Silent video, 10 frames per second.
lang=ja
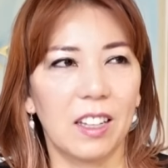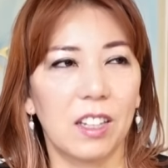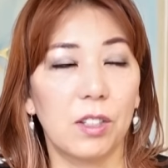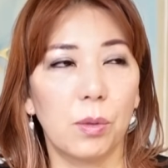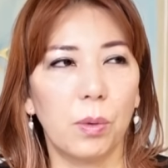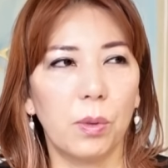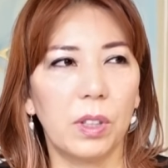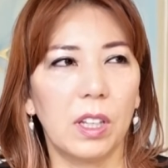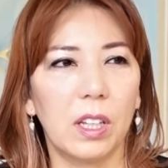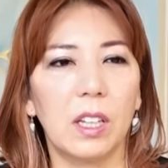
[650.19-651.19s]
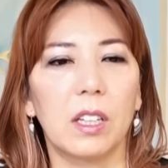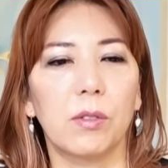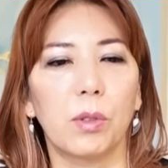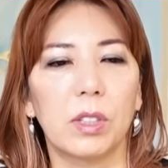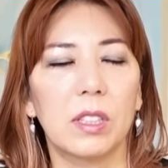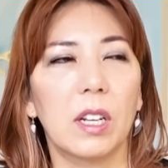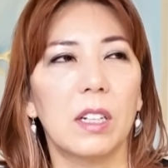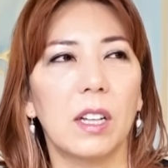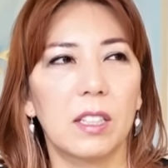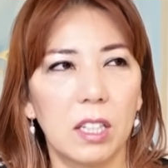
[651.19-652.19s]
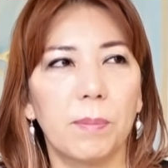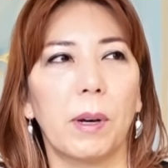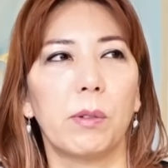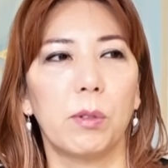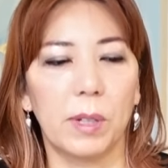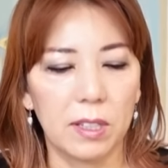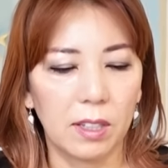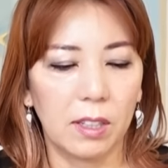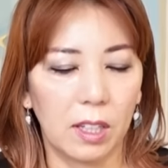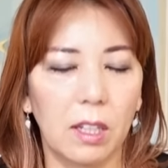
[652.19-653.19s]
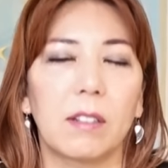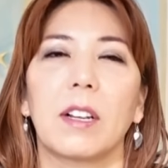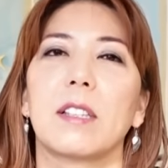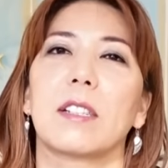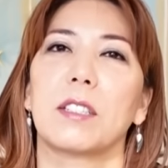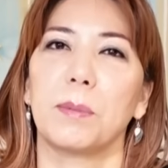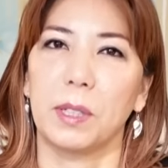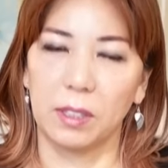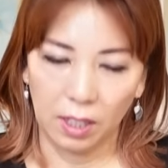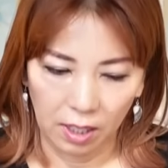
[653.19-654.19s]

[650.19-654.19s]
非常にいい魚座さんらしいパフォーマンスができる感じがします。